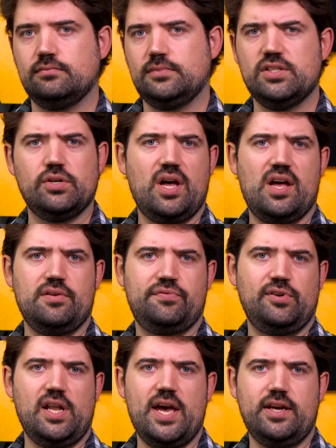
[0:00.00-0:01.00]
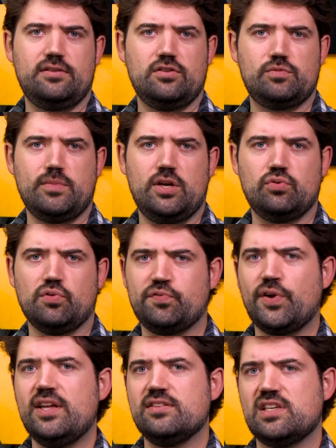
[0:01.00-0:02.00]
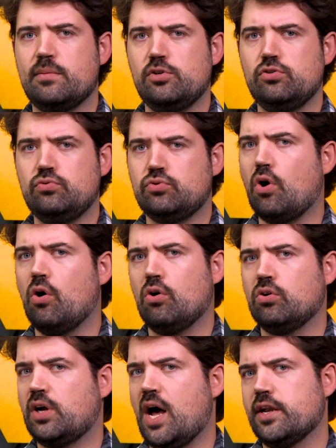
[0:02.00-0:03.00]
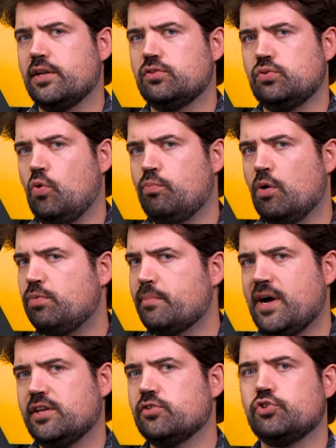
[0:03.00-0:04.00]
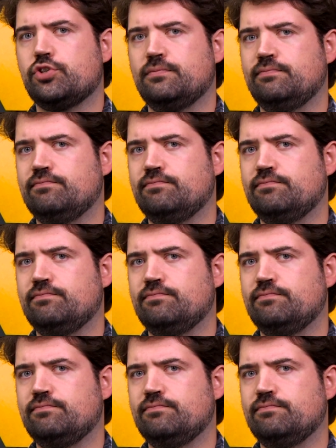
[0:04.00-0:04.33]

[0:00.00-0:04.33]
Also ja, vielleicht ist mein Trophäensammeln doch gar nicht so problematisch.